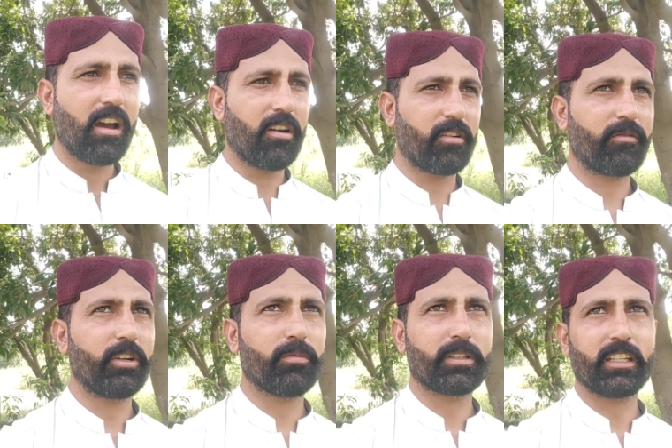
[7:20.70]
और
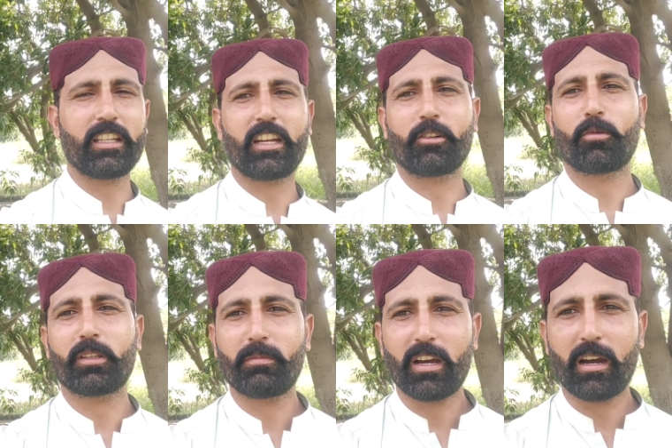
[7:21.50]
वीडियो पसंद आने की
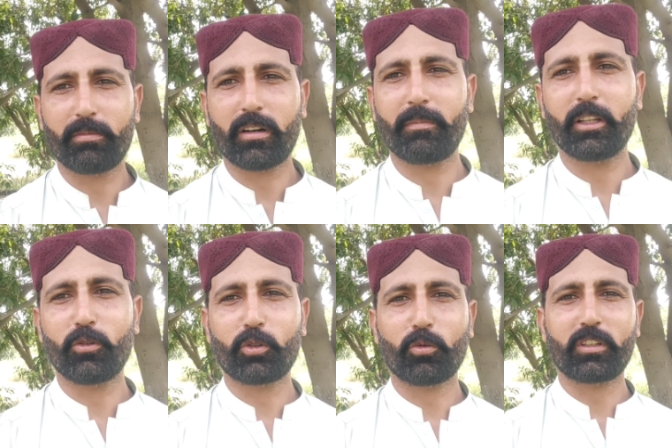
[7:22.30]
सूरत में आप अपने
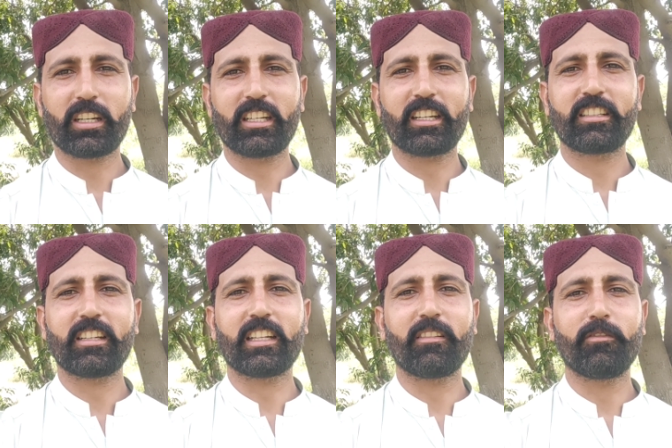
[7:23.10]
दोस्तों के साथ ज़्यादा से
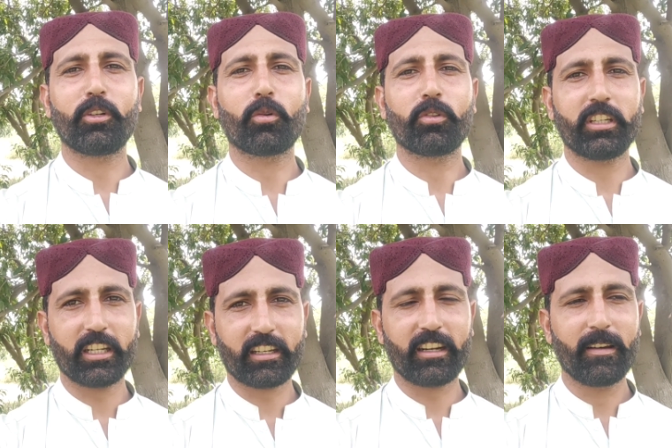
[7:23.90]
ज़्यादा इस वीडियो को
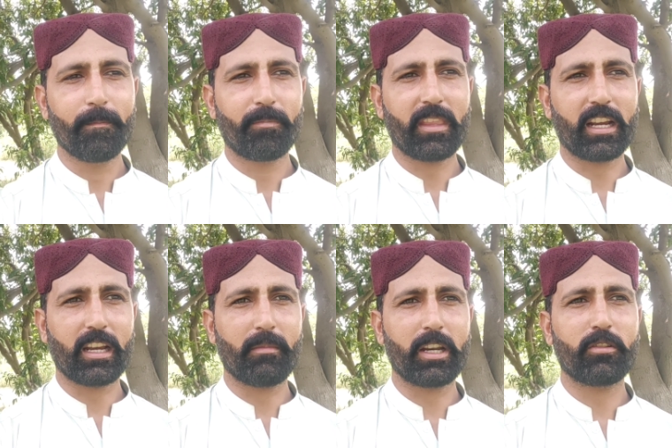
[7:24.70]
शेयर करें ताकि
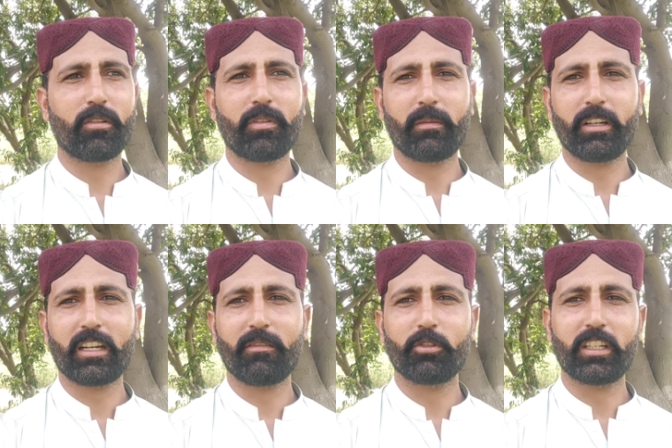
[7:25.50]
हमारी जो
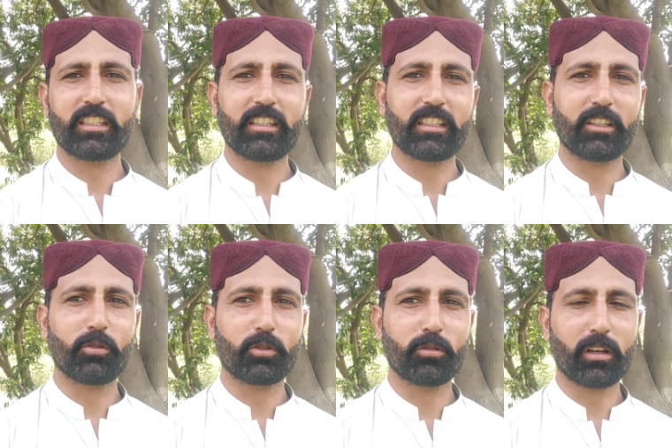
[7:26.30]
इन्फॉर्मेशन है वो ज़्यादा से ज़्यादा
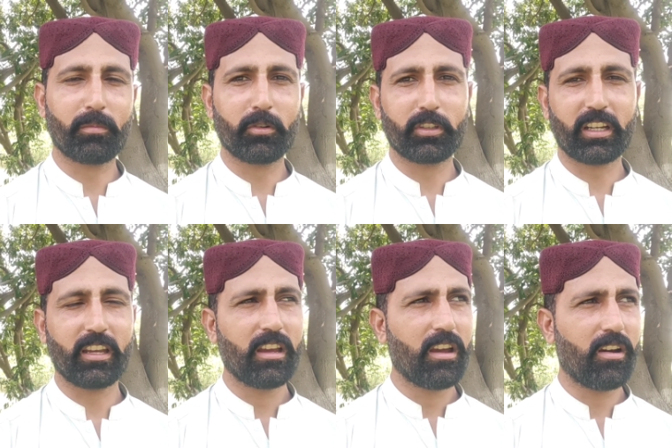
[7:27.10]
दोस्तों तक पहुँच
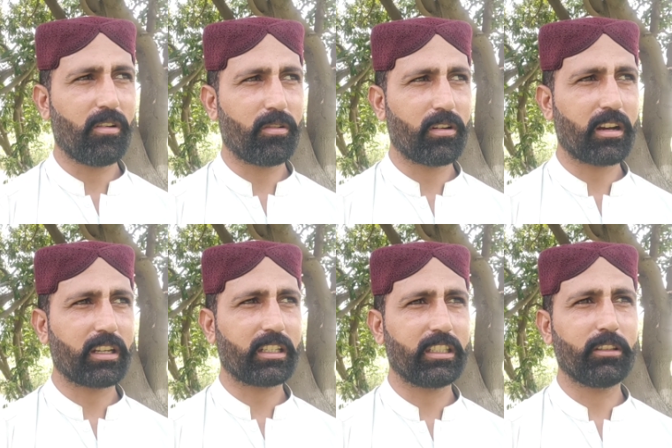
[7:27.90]
सके और
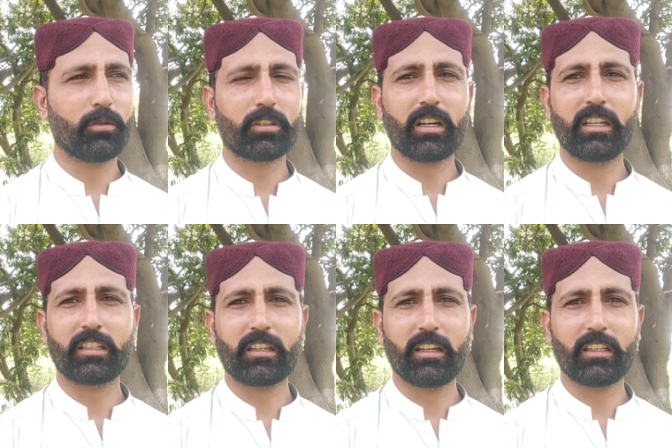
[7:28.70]
अगर किसी दोस्त का
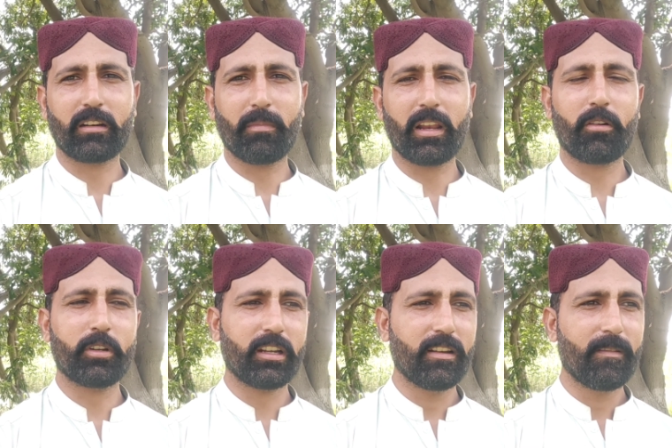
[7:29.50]
इसके अंदर भला हो
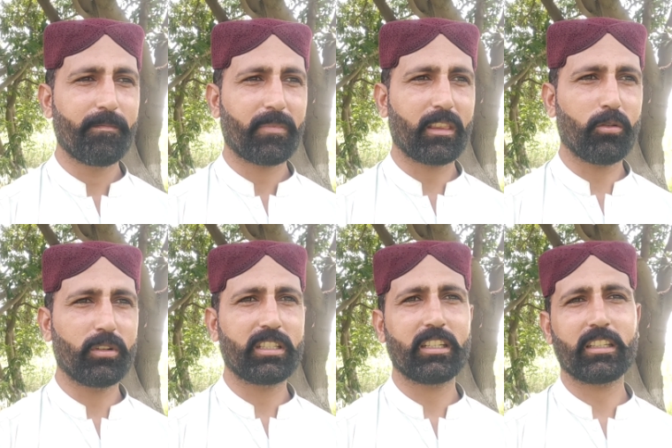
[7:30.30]
जाए तो
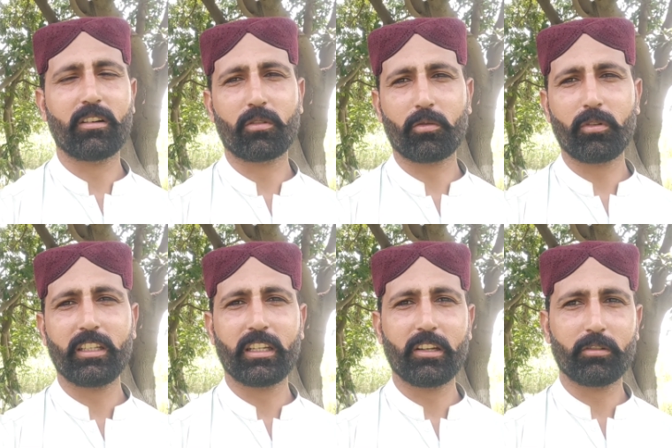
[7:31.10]
इससे ज़्यादा और कोई
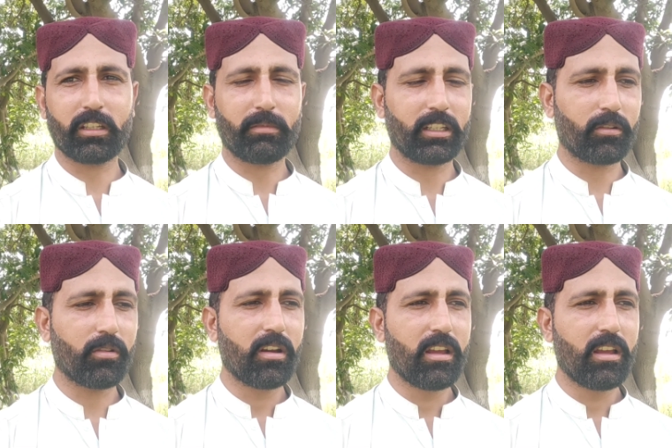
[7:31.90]
नहीं चाहिए होता बंदे को